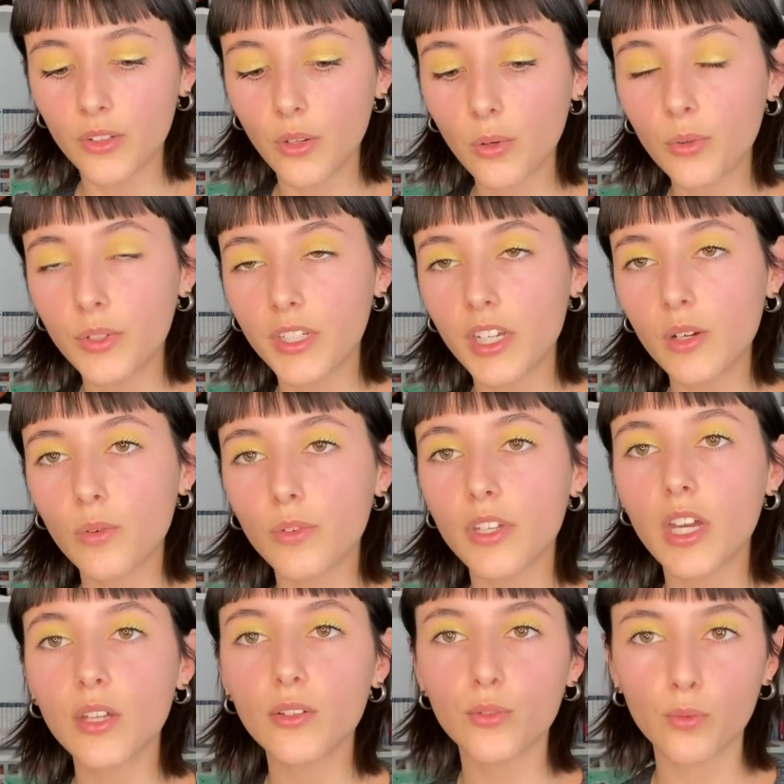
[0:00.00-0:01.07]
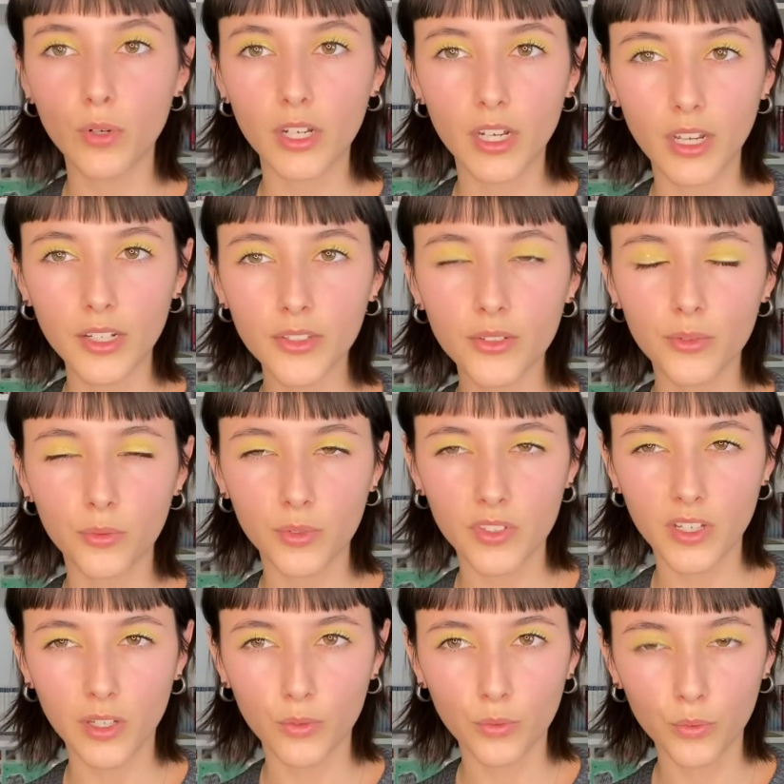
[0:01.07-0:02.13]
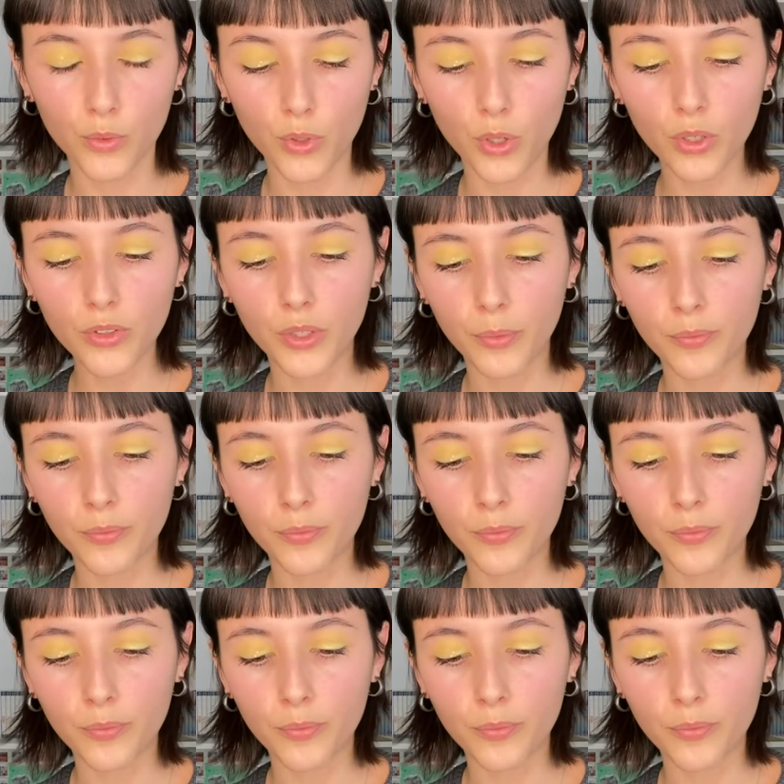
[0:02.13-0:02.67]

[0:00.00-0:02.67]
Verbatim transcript: dans lequel on a Twilight, donc c'est un nom de code.